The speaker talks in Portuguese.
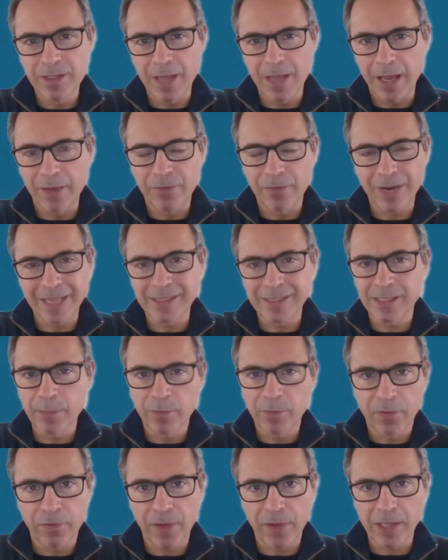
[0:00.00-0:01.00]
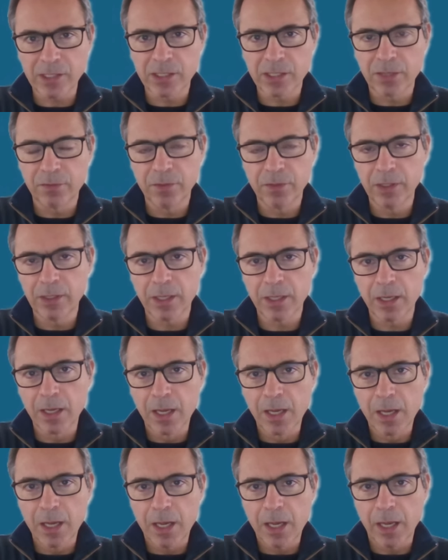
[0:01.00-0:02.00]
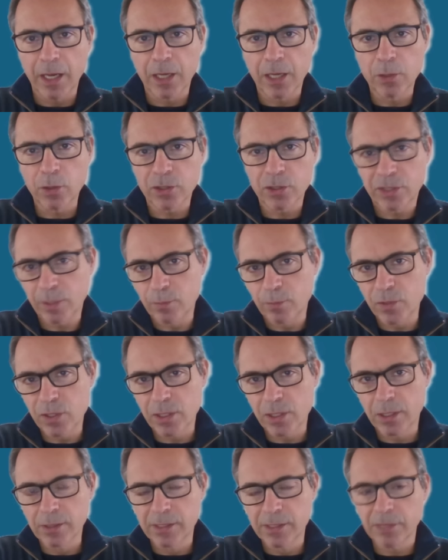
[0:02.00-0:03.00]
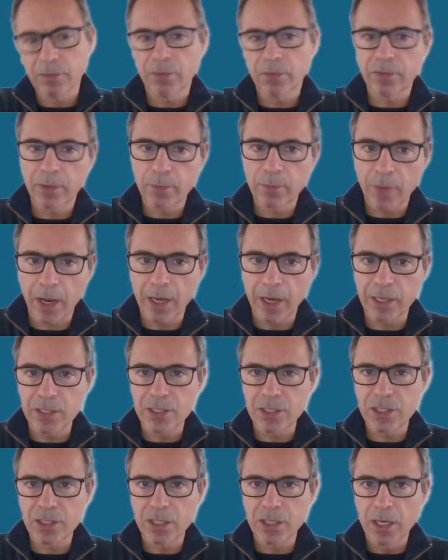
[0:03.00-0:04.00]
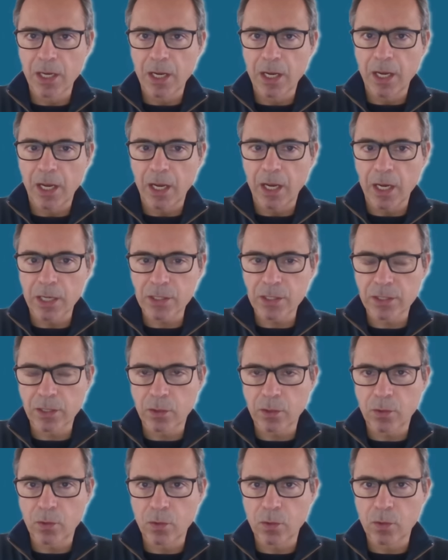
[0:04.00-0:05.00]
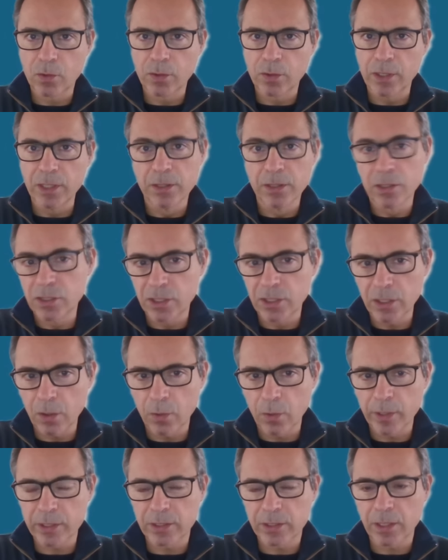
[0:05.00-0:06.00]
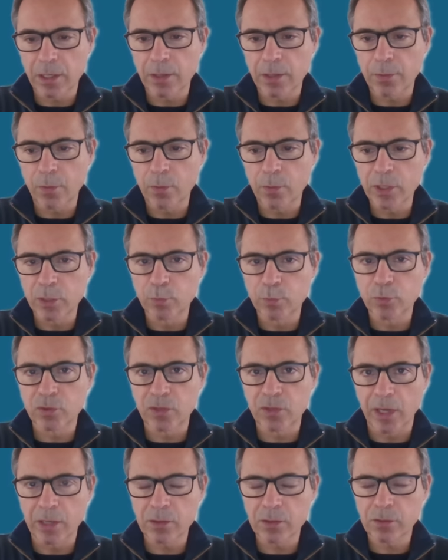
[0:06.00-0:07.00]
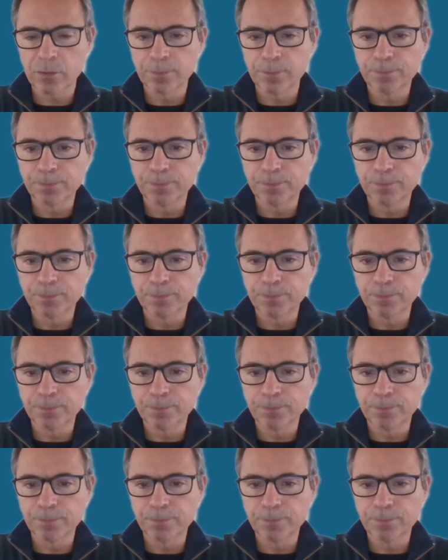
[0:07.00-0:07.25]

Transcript: Haverá sempre fases na vida em que nós temos que desenvolver mais esta energia ou, esta, ou este processo